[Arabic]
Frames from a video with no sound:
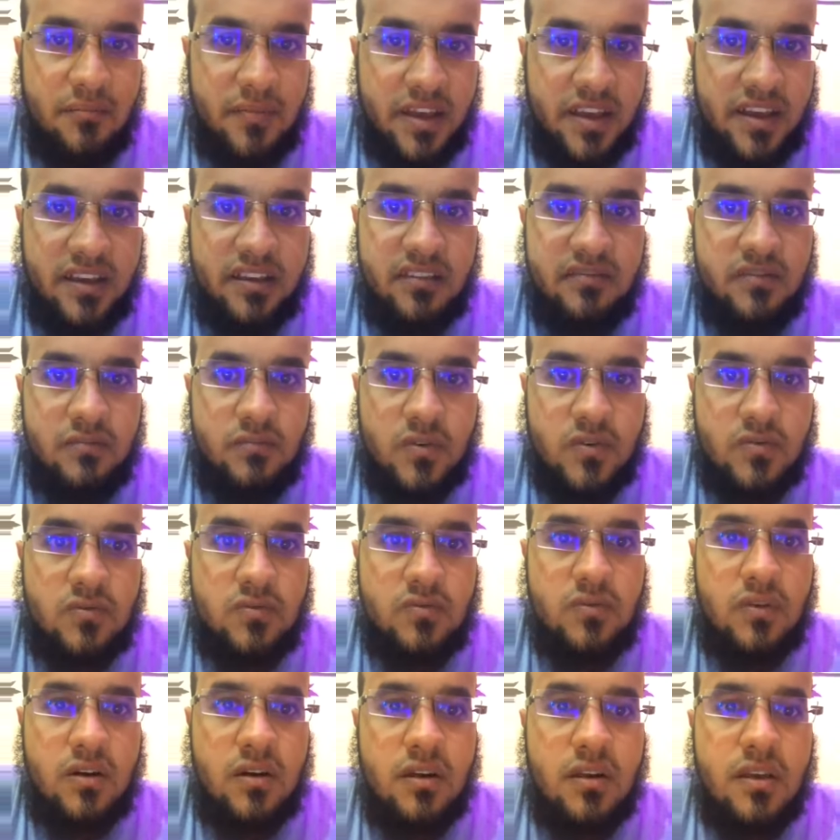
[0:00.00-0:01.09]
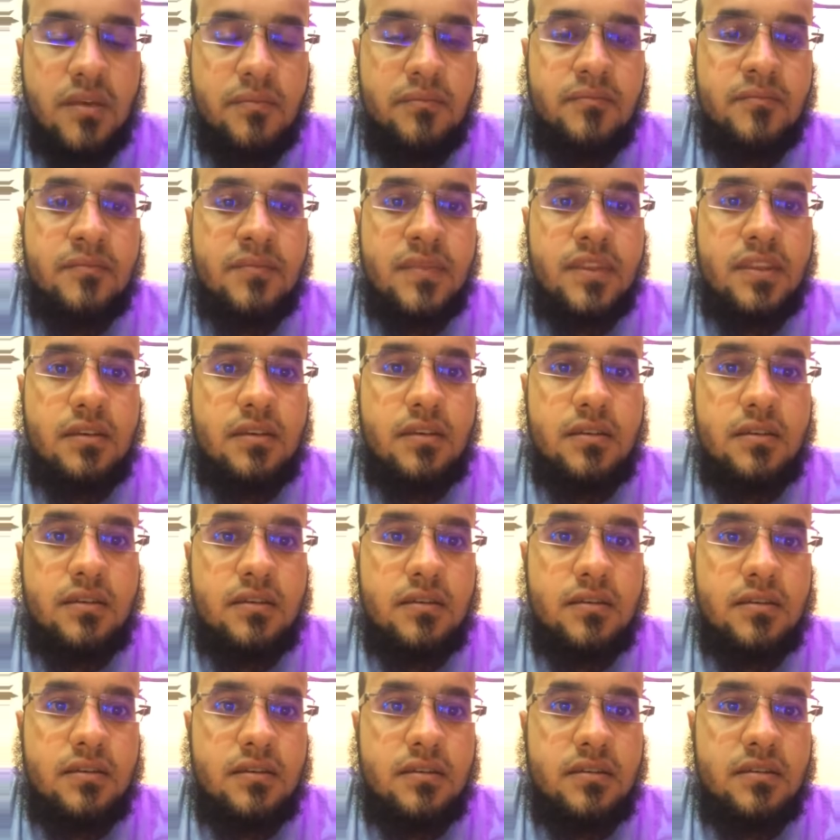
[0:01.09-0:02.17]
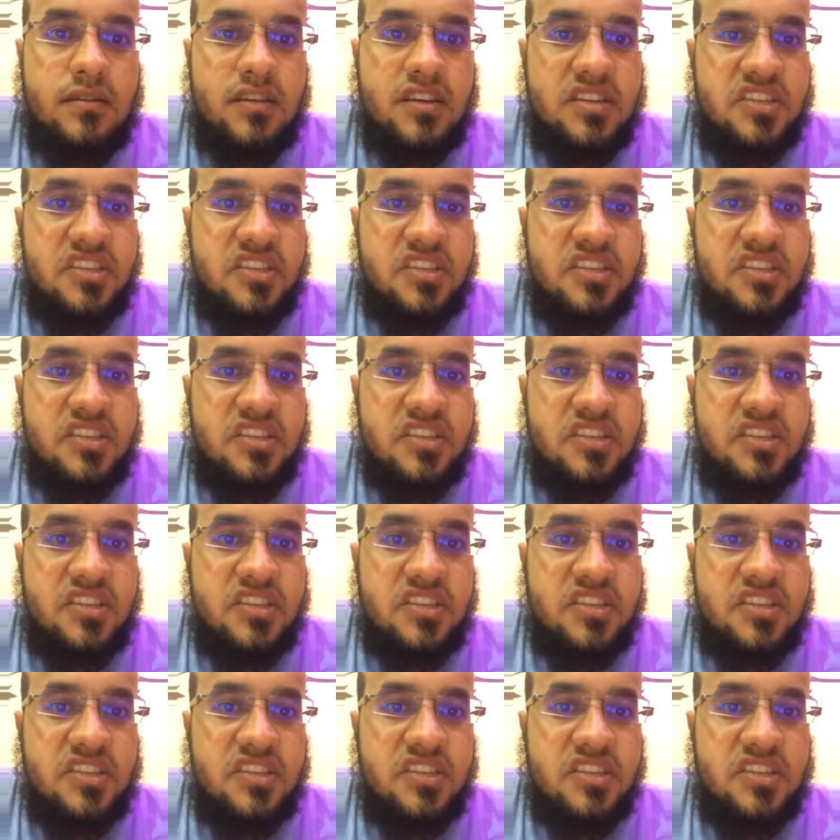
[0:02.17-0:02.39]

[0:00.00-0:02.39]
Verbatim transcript: يعني في الموضوع إيه